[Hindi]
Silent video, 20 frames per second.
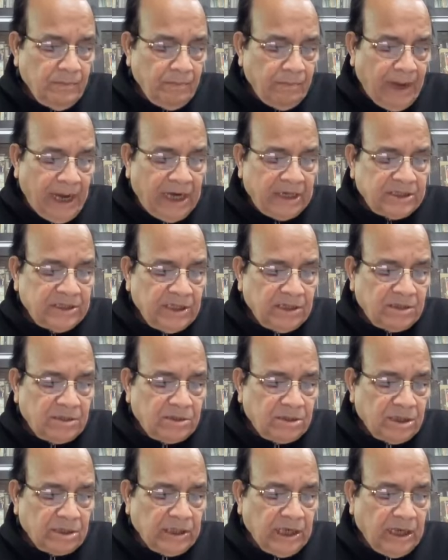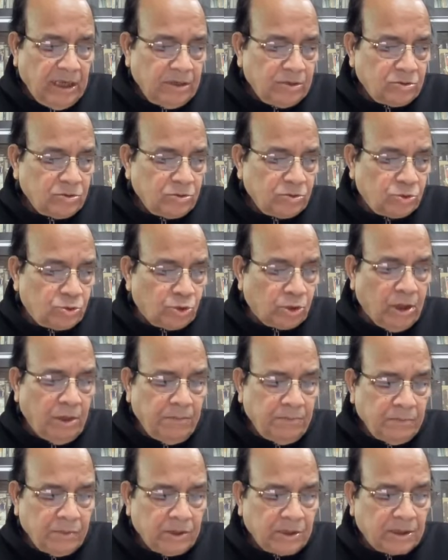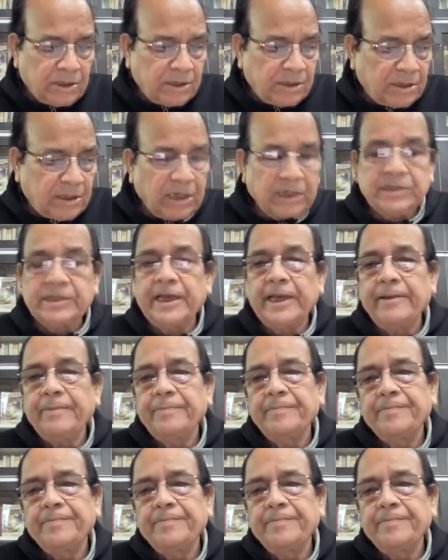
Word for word: मार्जित तथा सुगम कर दें